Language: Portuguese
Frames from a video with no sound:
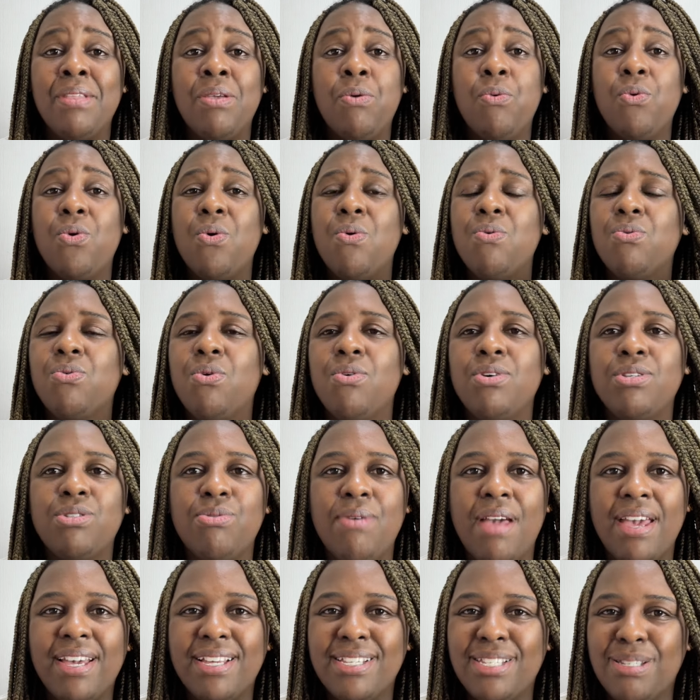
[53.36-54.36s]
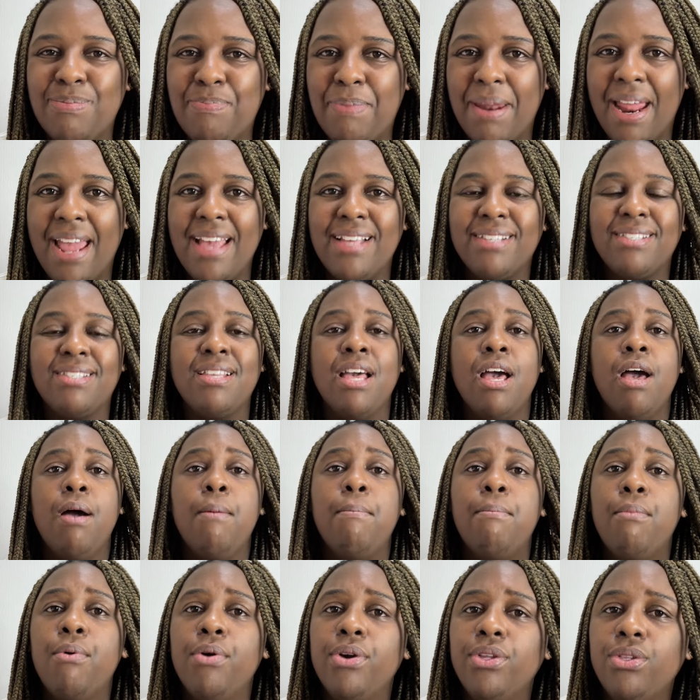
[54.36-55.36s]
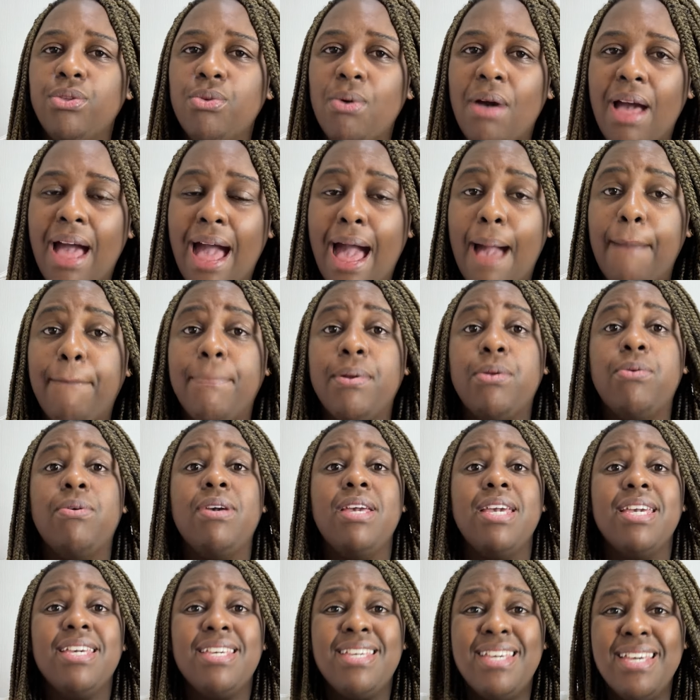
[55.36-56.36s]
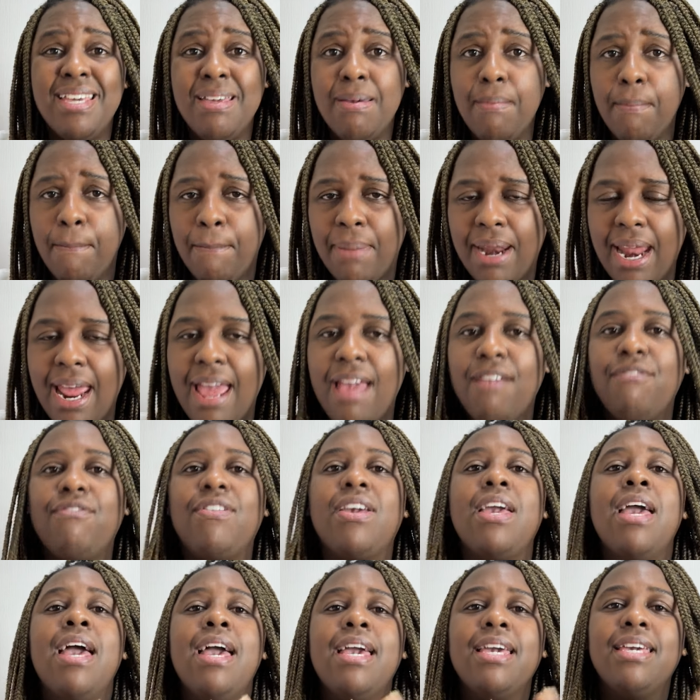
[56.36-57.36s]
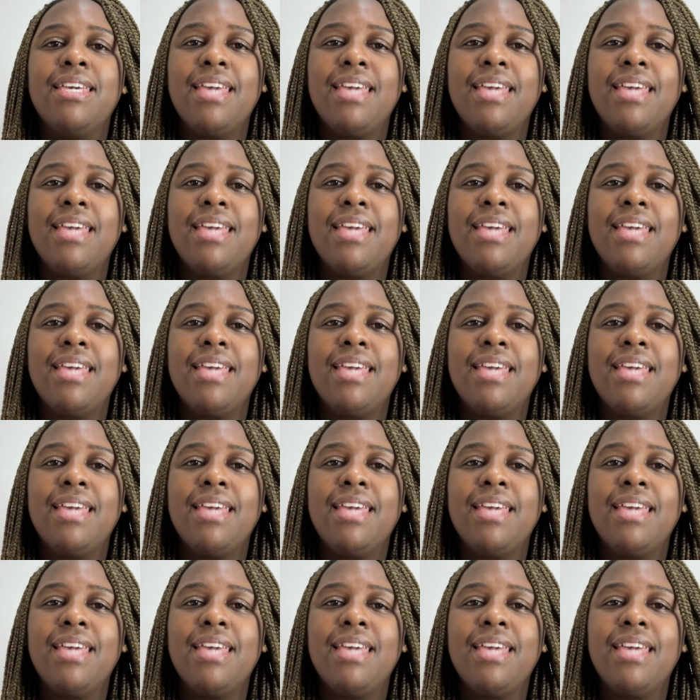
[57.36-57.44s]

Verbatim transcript: Um concurso express, muito rápido e que em breve